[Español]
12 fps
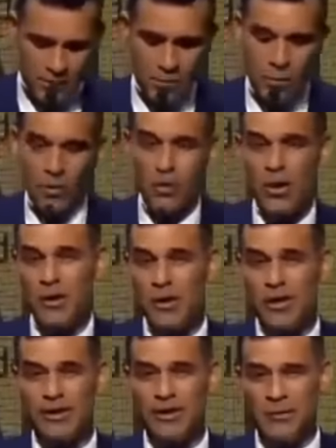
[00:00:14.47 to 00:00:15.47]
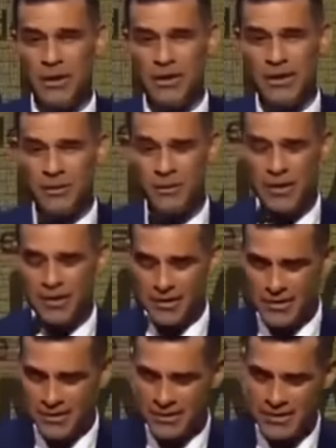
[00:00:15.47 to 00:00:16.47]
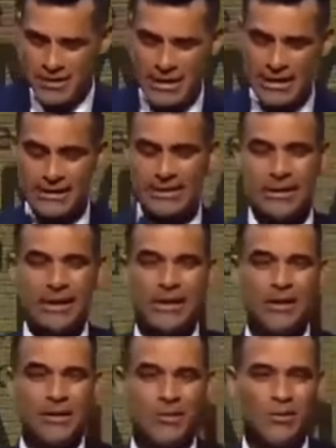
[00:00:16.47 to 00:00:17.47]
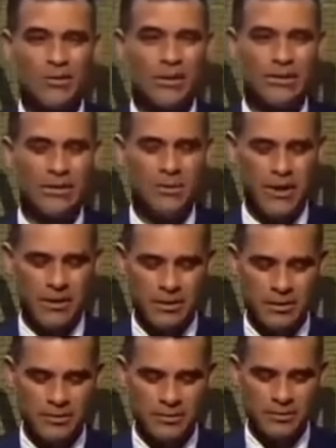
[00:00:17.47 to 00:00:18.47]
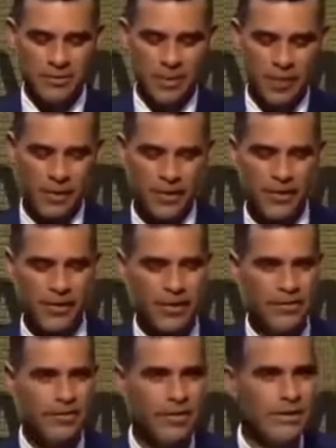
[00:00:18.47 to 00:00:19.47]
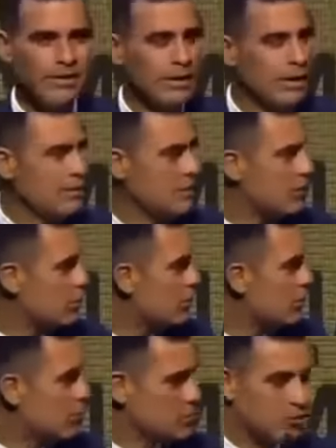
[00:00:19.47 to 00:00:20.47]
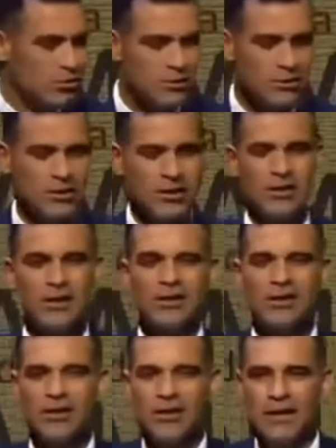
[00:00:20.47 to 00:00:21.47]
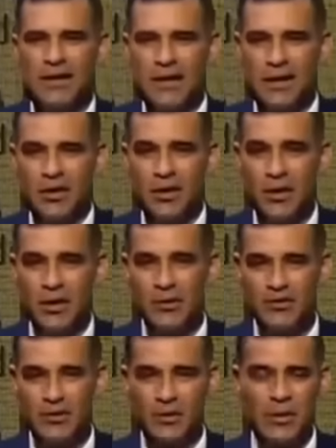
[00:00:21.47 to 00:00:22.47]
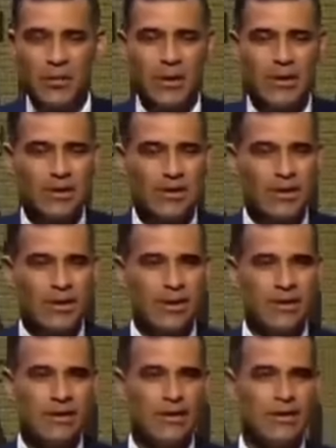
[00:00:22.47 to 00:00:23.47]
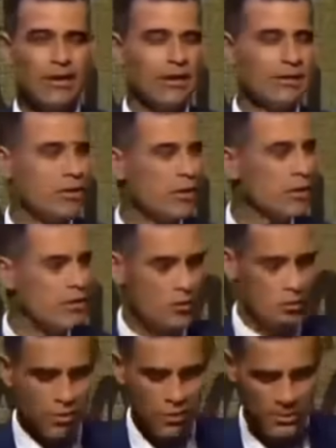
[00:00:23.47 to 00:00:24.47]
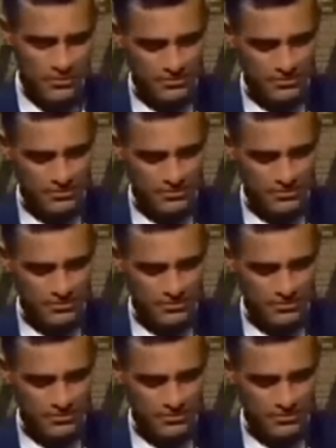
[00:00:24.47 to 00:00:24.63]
por nuevamente invitarme a, este gran acontecimiento. Eh, felicidades a todos los que hoy forman parte de, de la historia del fútbol.